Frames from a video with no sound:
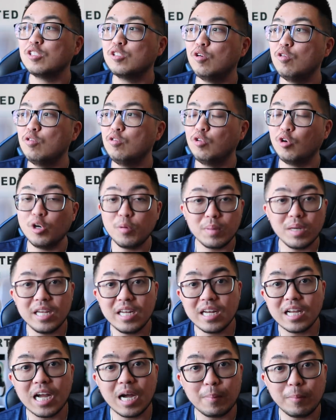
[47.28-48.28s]
So
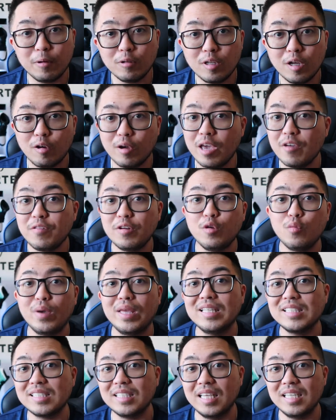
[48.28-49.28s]
normally nag-upload ako every
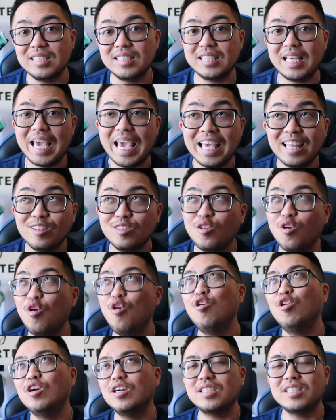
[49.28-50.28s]
Wednesdays and
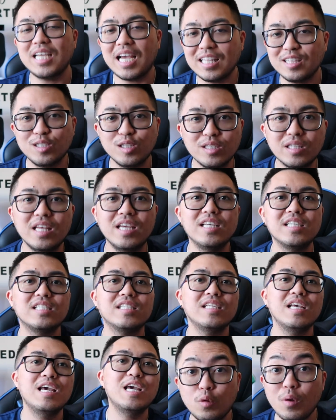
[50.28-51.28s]
or
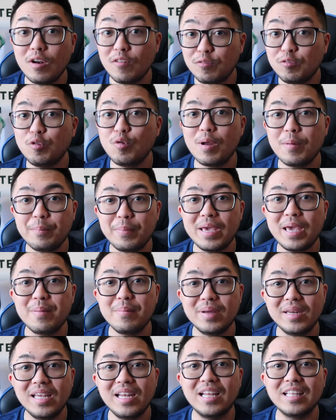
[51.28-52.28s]
Saturdays, 12 to
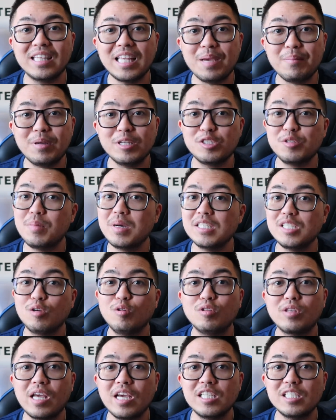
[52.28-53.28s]
1pm Manila time at
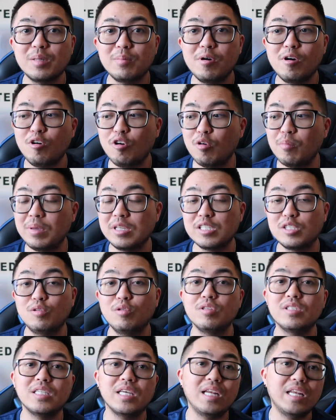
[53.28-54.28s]
sumasagot tayo sa mga comments
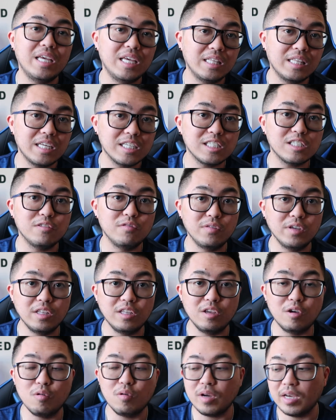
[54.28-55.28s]
doon sa latest
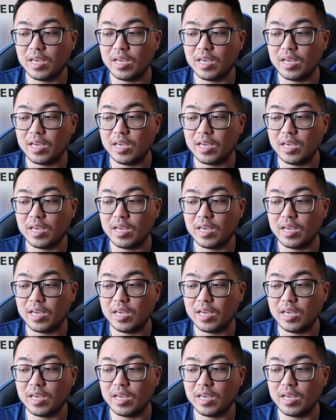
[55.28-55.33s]
video.